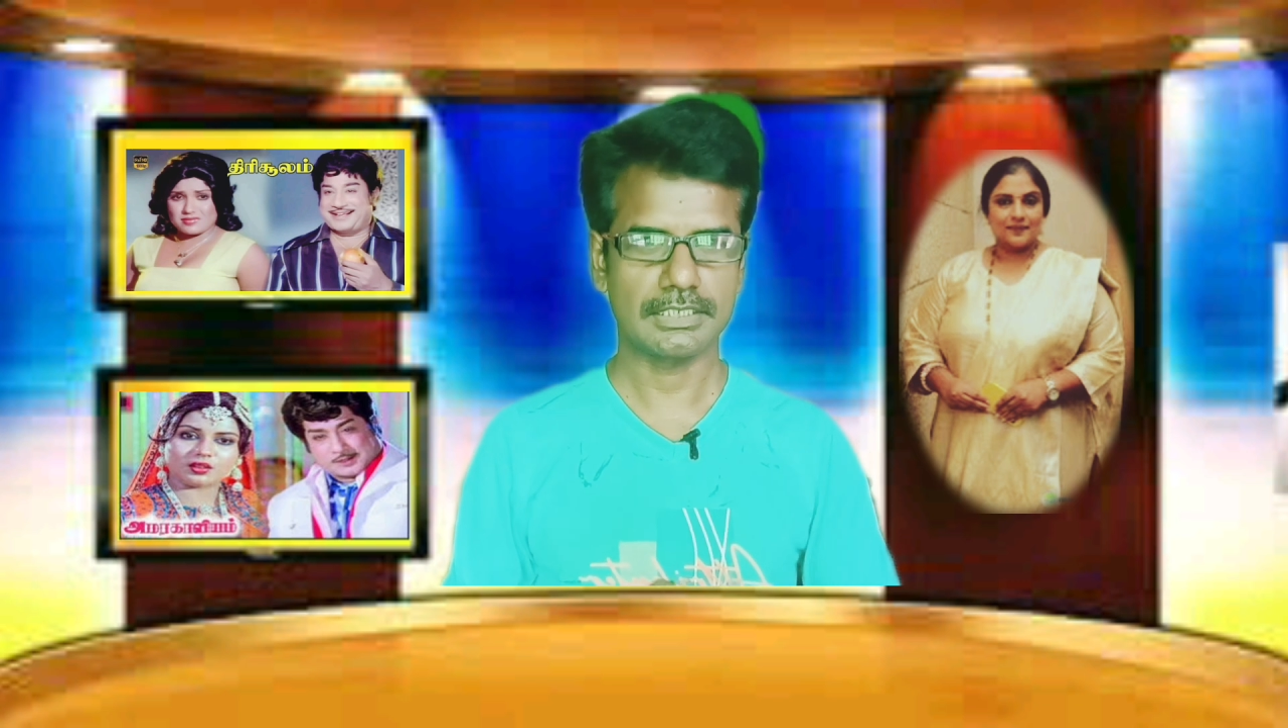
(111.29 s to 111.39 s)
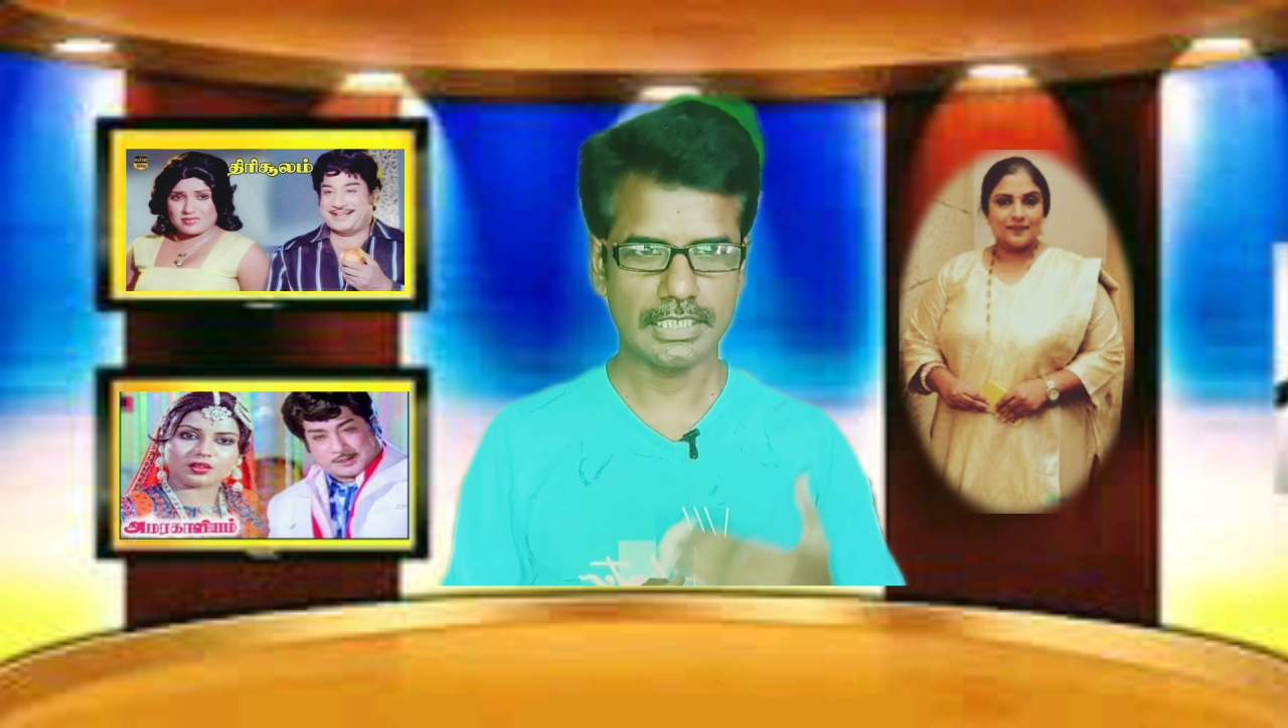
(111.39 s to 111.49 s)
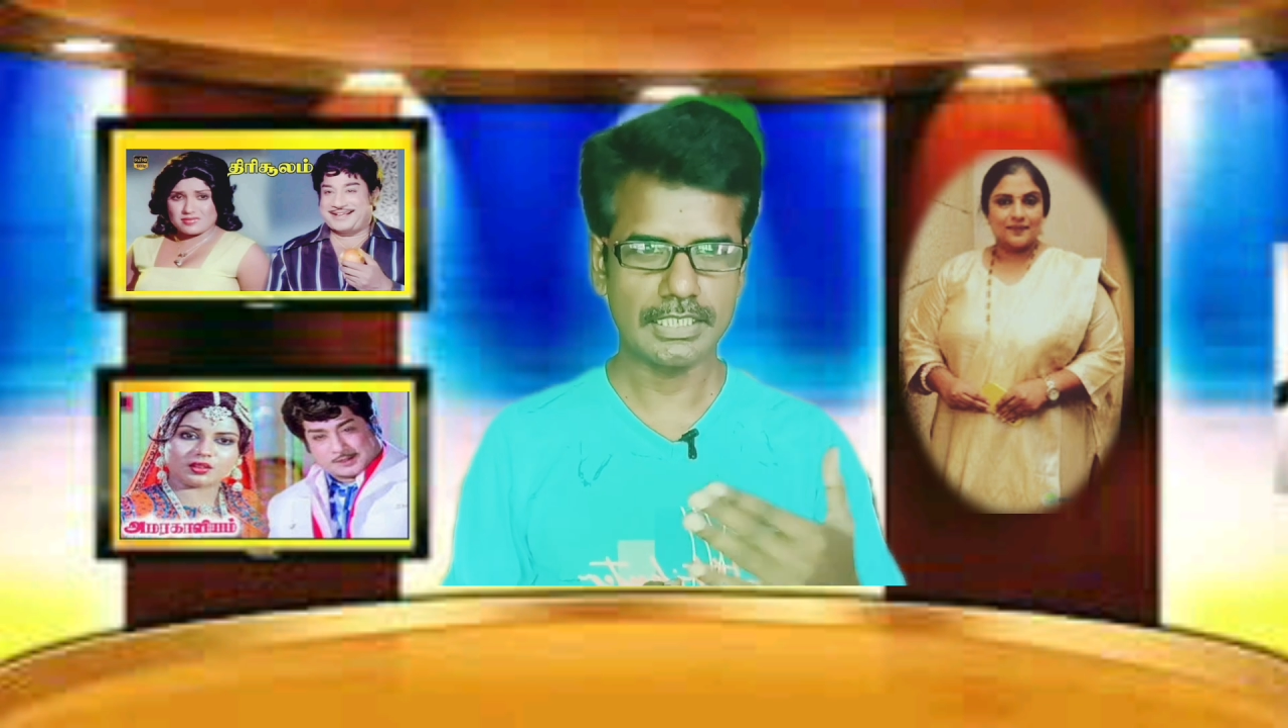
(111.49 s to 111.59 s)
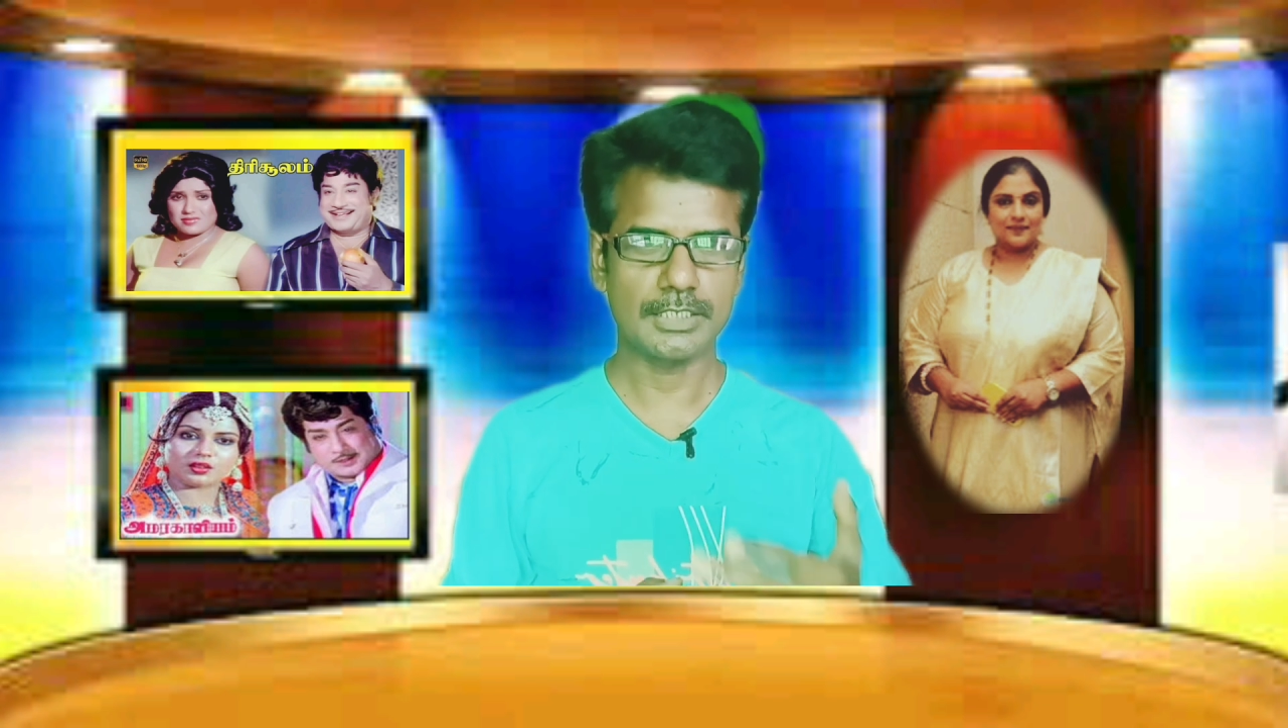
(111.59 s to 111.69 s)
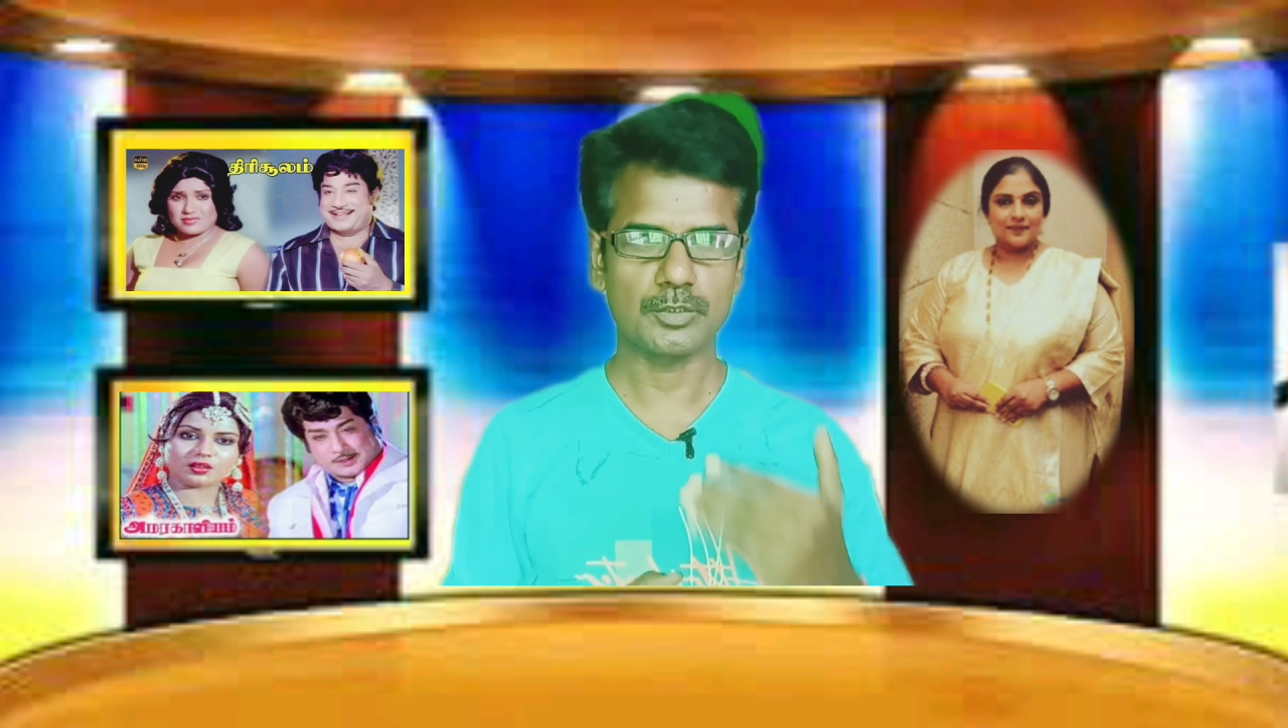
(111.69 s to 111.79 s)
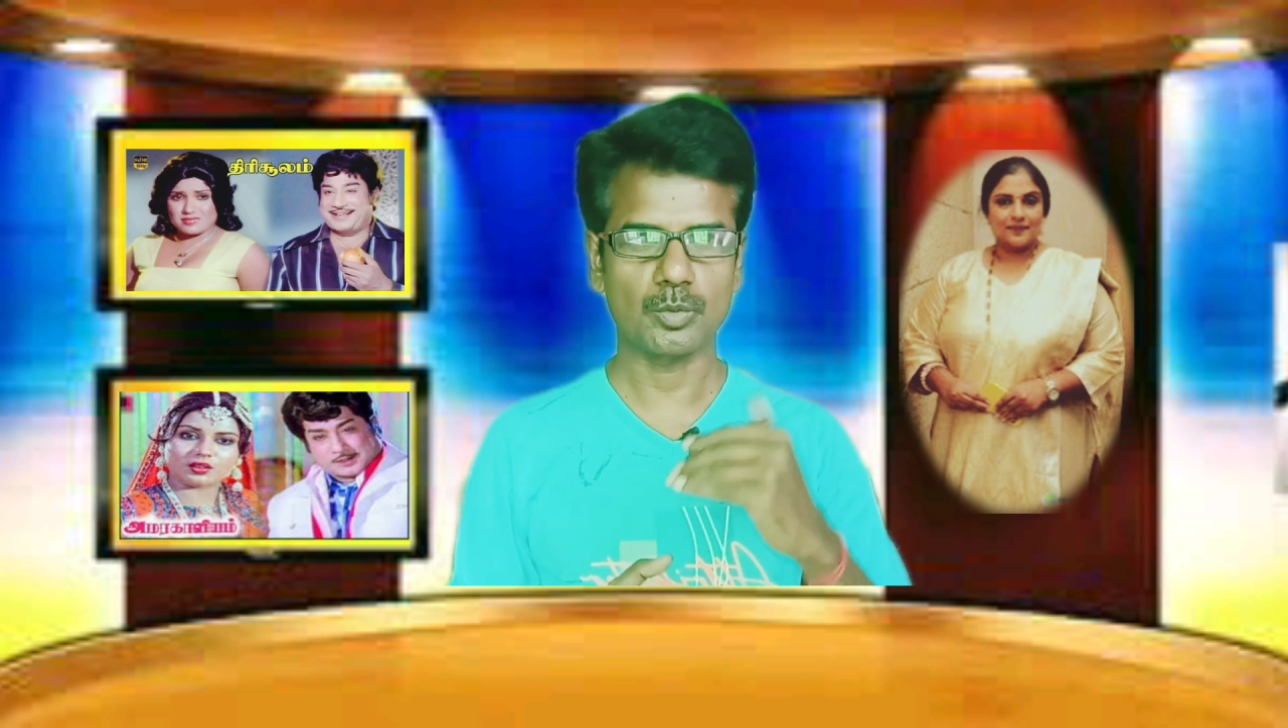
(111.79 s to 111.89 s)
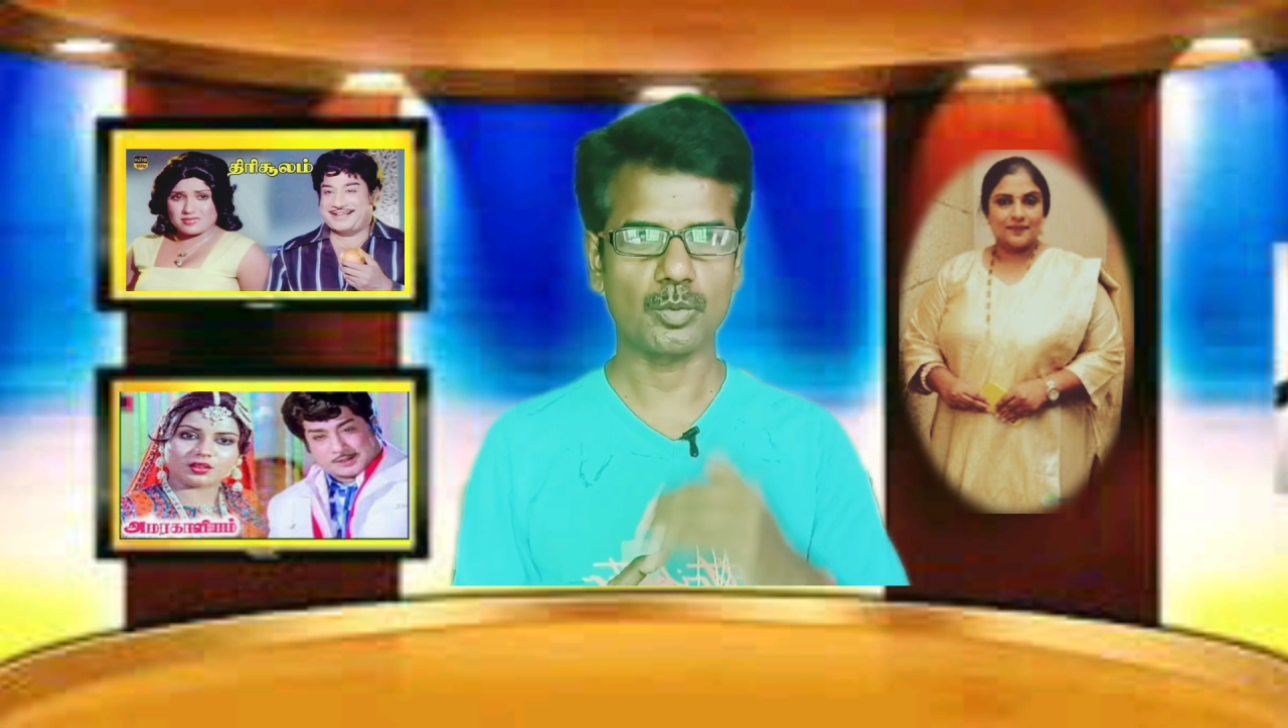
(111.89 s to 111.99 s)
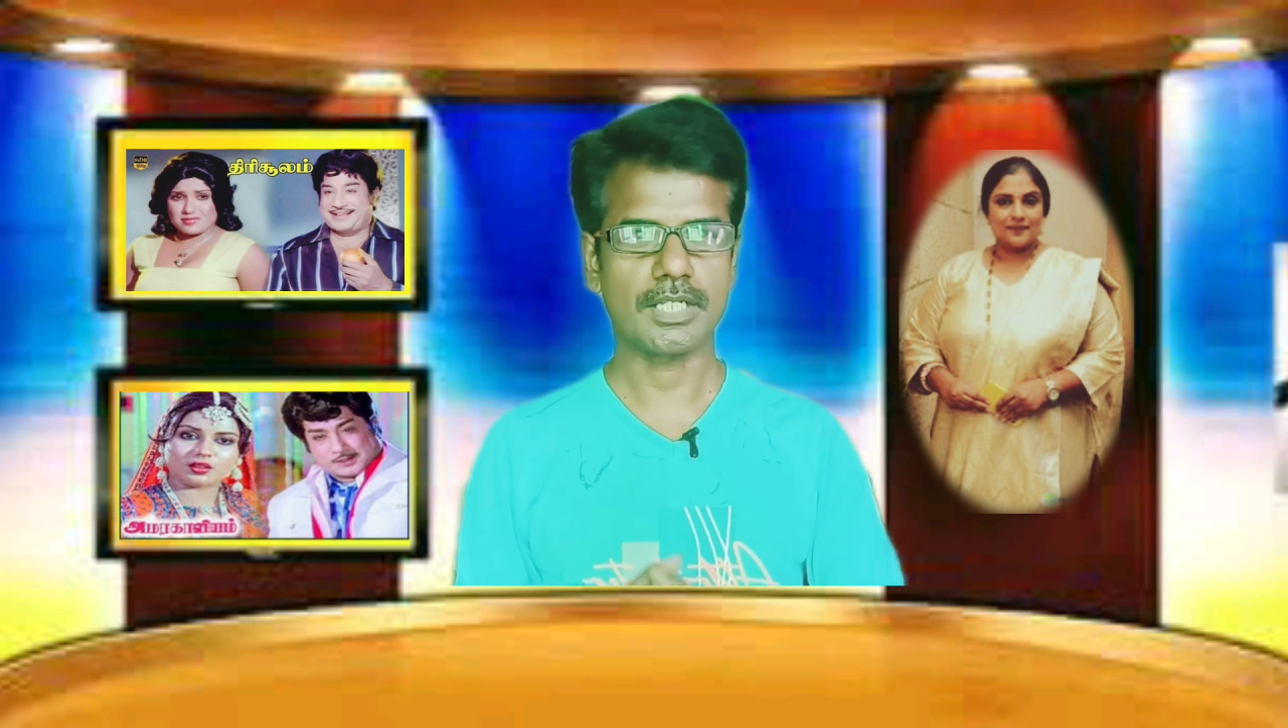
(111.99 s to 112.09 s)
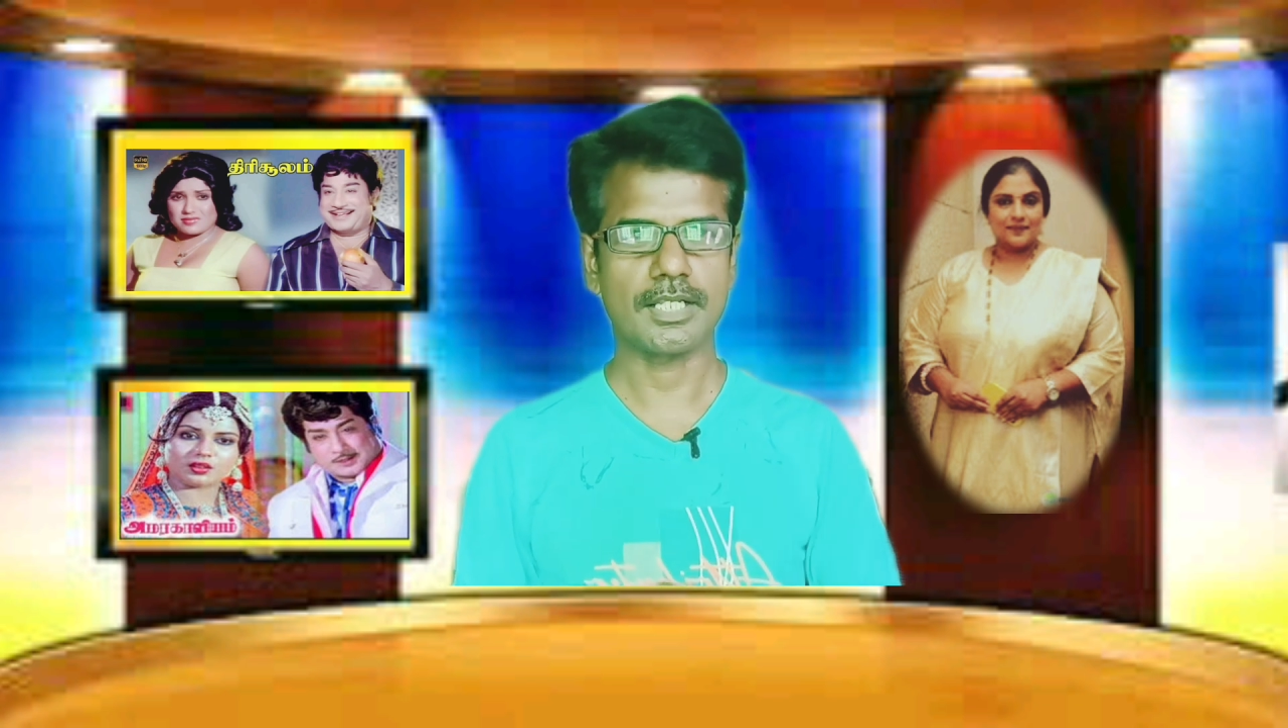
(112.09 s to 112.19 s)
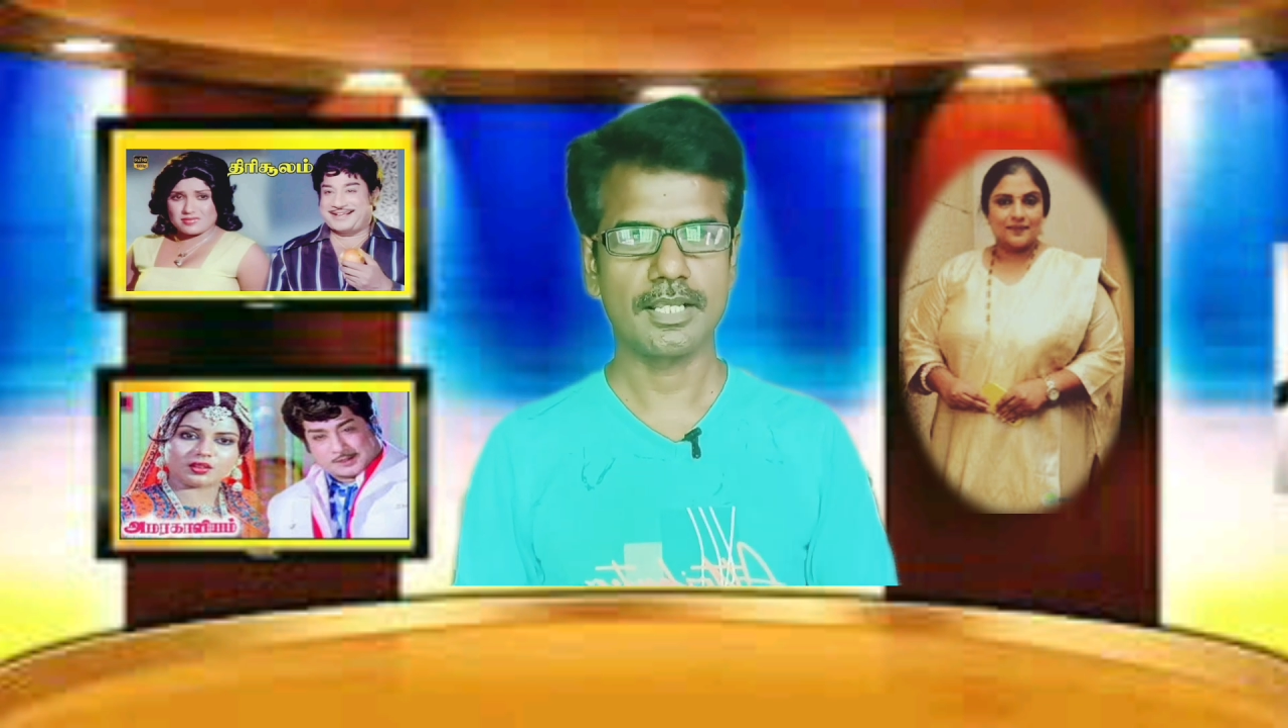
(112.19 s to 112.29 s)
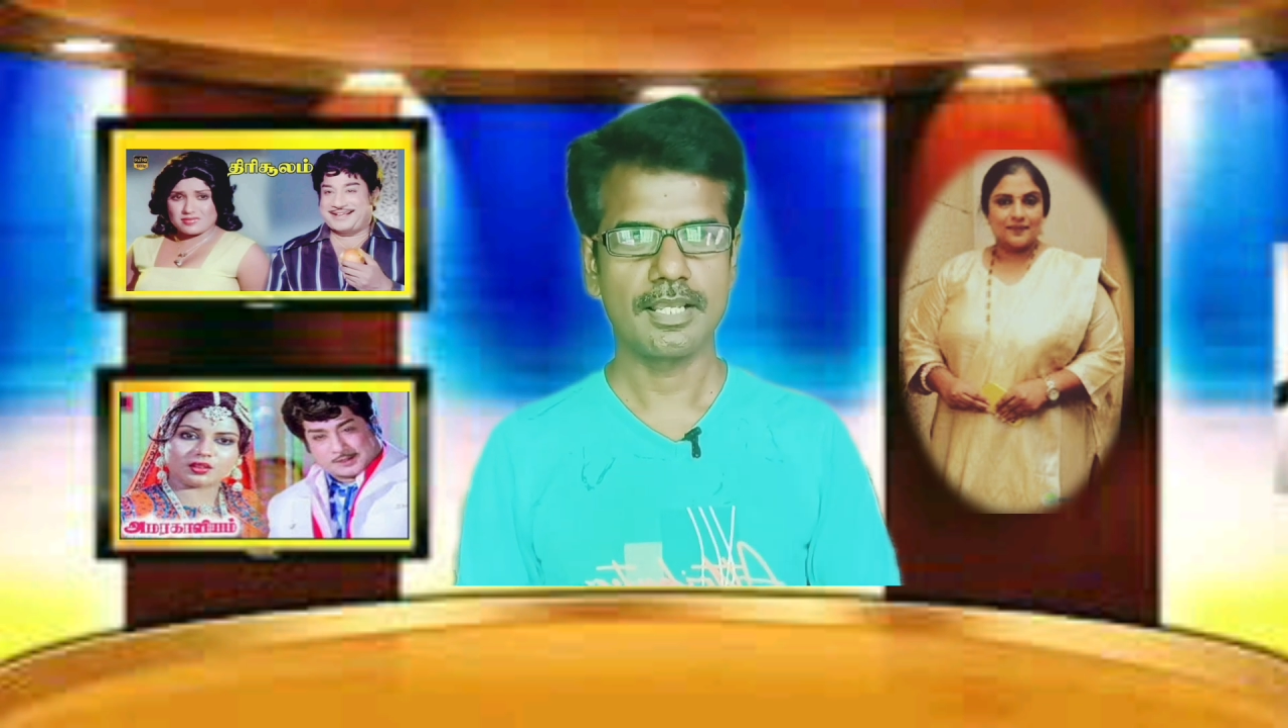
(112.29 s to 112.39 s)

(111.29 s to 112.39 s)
நடிக்க சொல்லுவார்